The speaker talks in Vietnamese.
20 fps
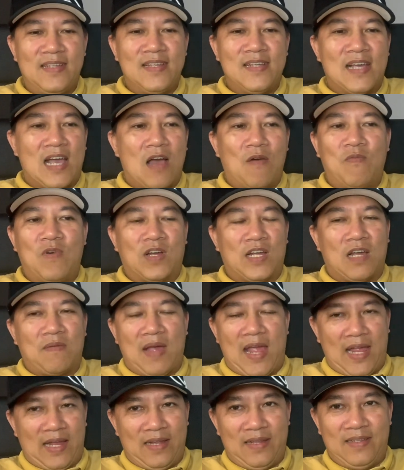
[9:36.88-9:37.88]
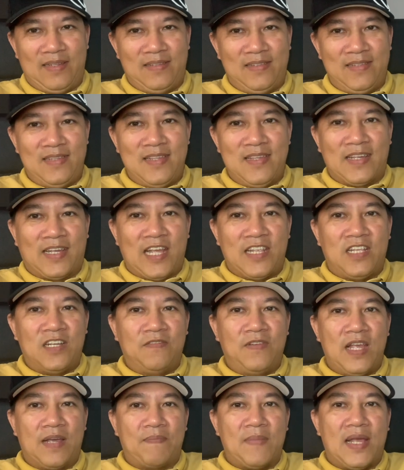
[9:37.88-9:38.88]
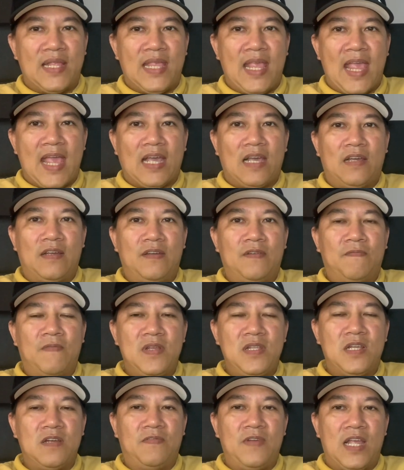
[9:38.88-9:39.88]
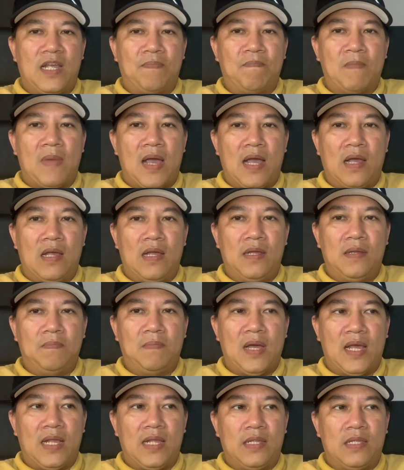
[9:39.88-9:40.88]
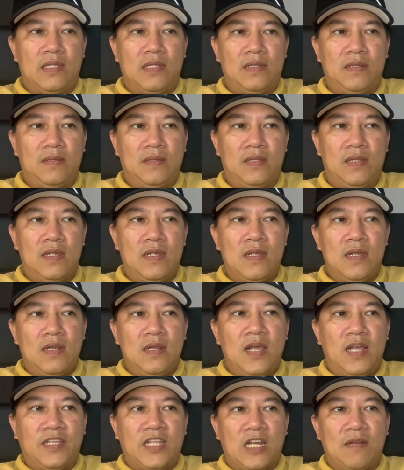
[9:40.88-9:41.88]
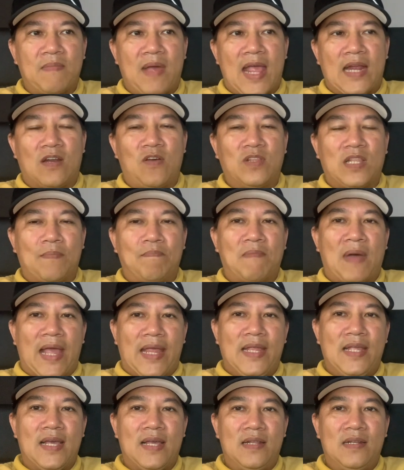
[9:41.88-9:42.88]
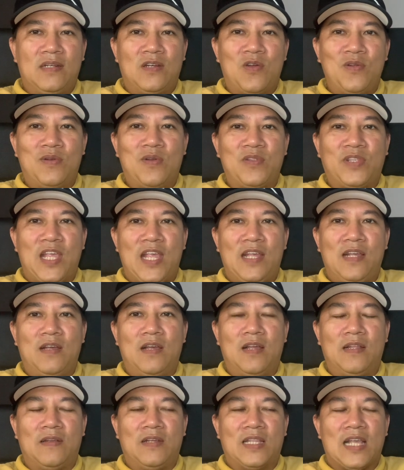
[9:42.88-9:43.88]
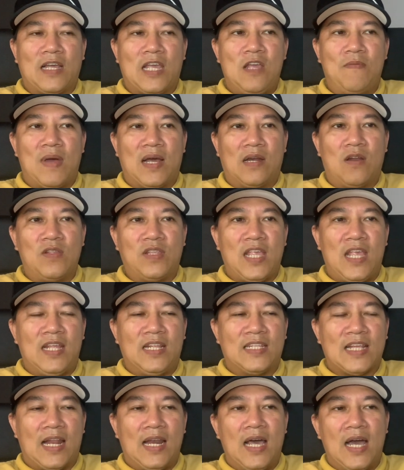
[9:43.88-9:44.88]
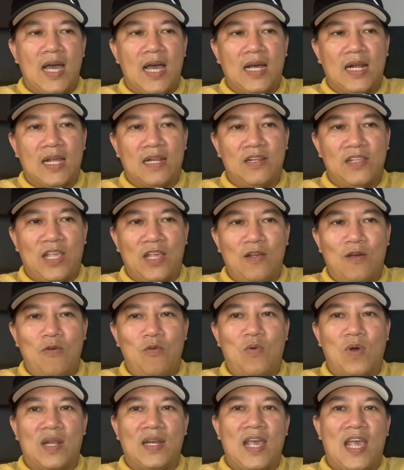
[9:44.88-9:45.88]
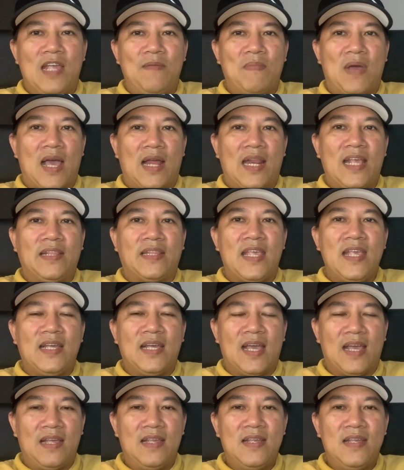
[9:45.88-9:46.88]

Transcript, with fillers: không các bạn cái sự việc mà nhát với sự việc mà mà ừ, lên trên mạng nói tầm bậy á nói nói chuyện à, người ta kêu bằng nói chuyện xà lơ á nói chuyện ngu quá để mà lấy tiếng á